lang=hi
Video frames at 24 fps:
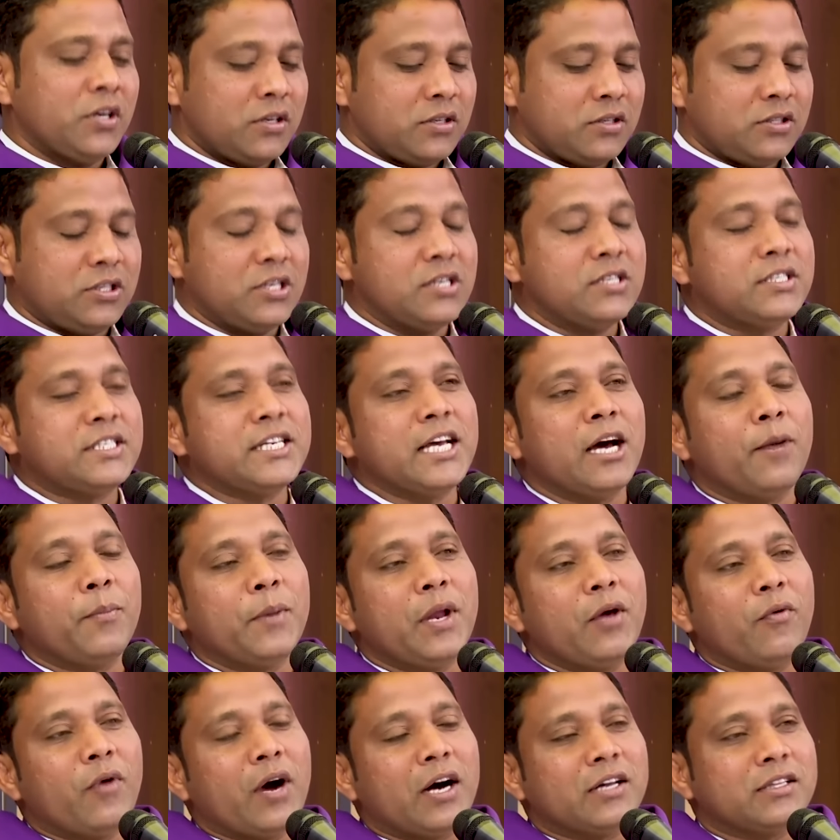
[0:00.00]
जिनसे हमने
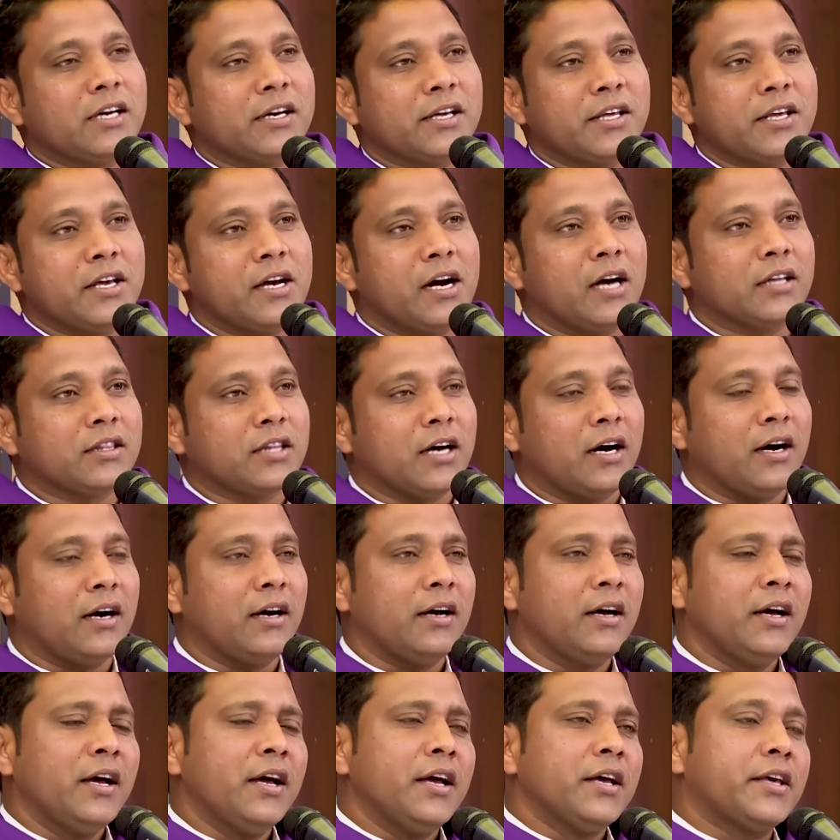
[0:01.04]
वादा किया था
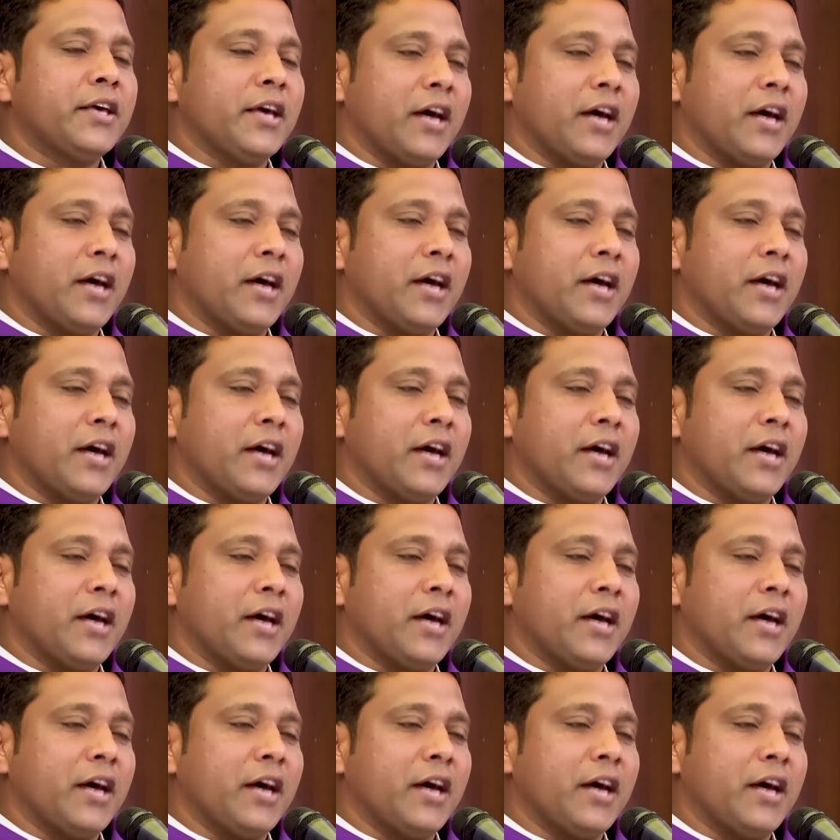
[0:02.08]
कि